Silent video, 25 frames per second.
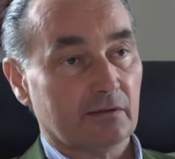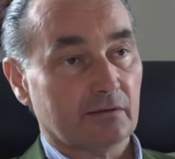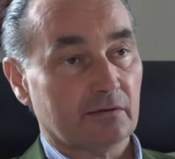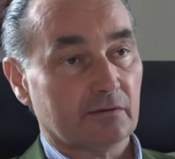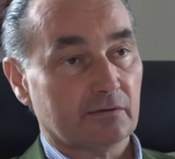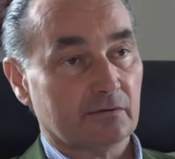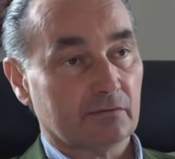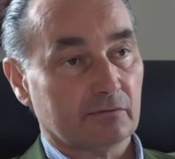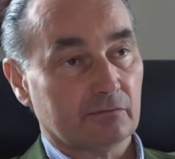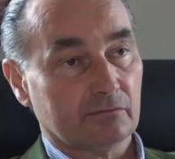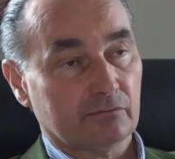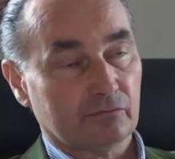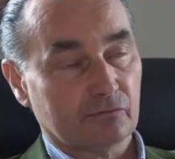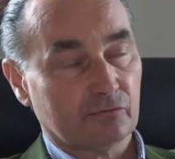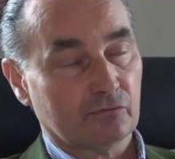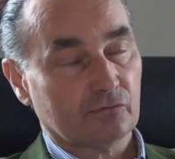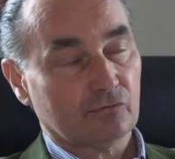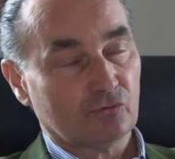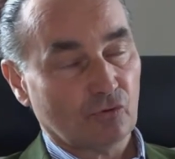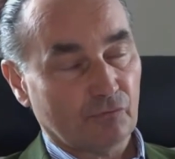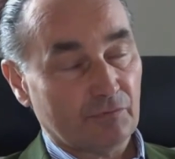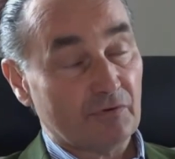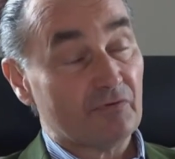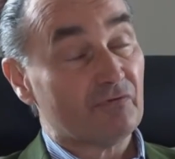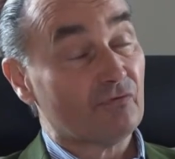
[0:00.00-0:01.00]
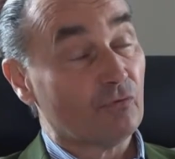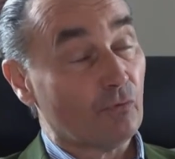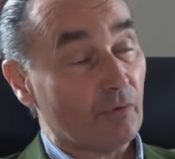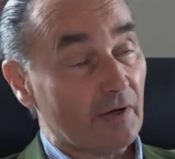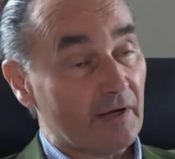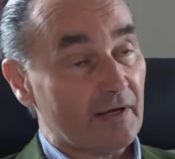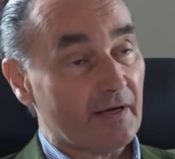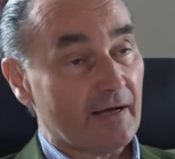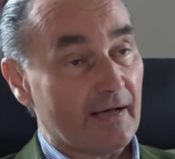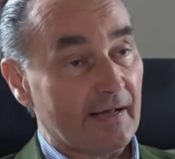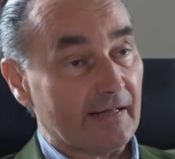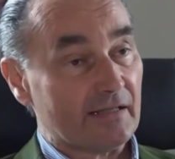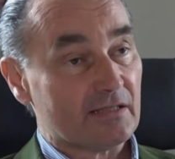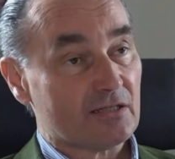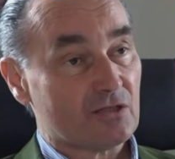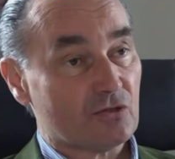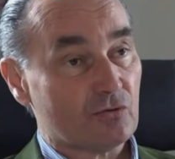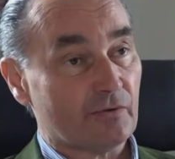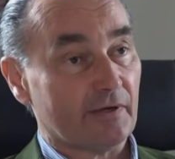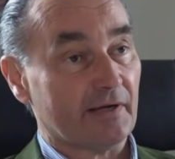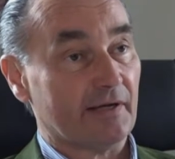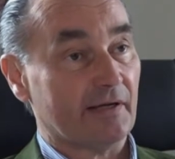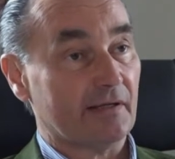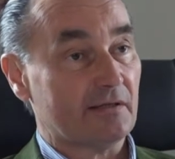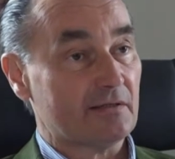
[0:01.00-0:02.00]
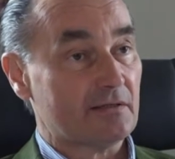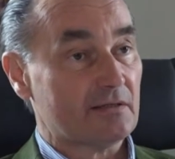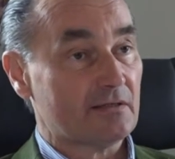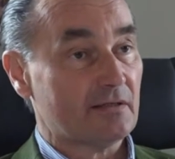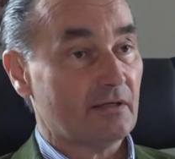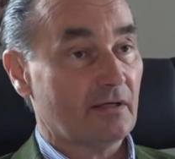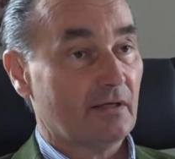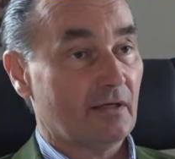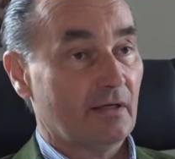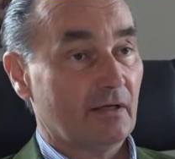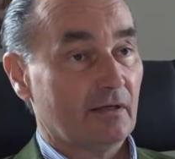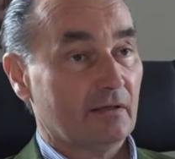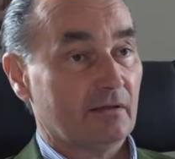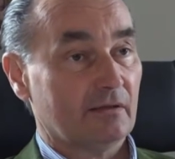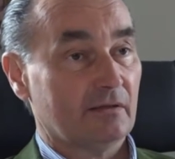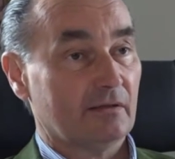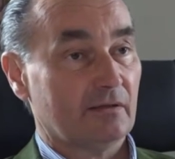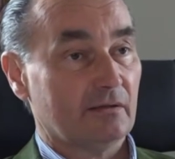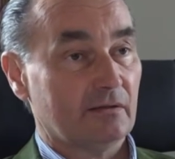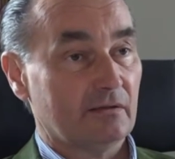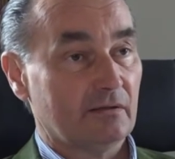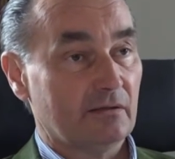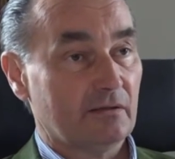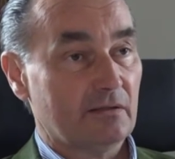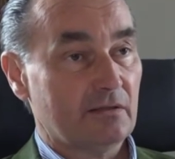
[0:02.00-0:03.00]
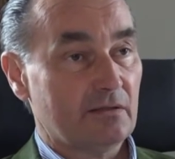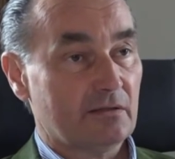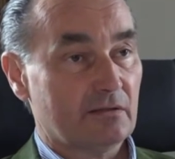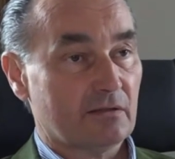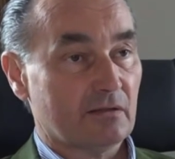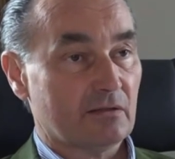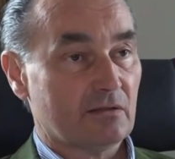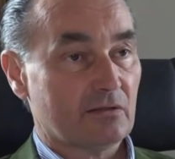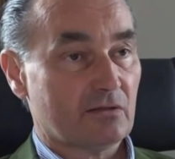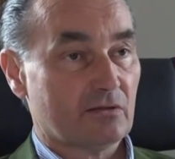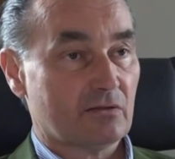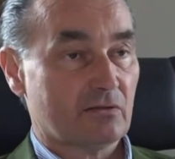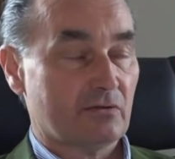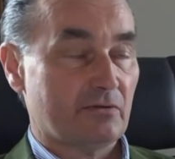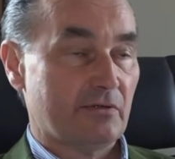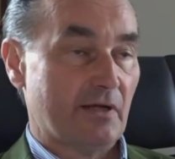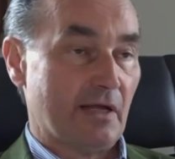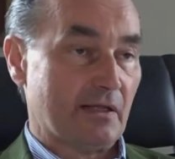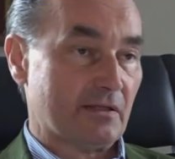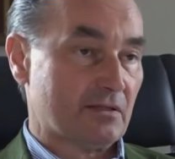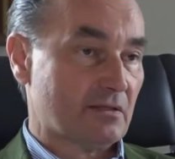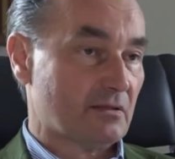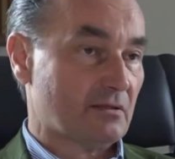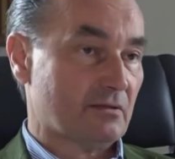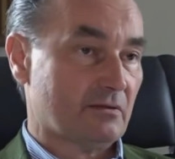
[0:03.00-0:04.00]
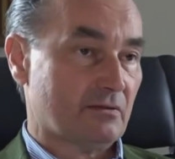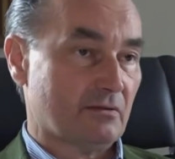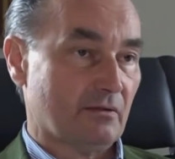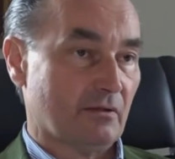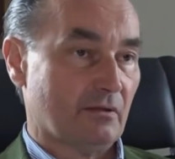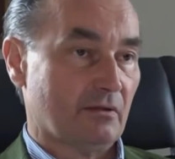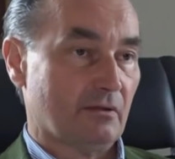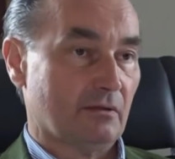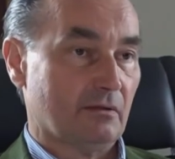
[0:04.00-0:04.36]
also so wie vorher eins zu eins, äh, ist es jetzt,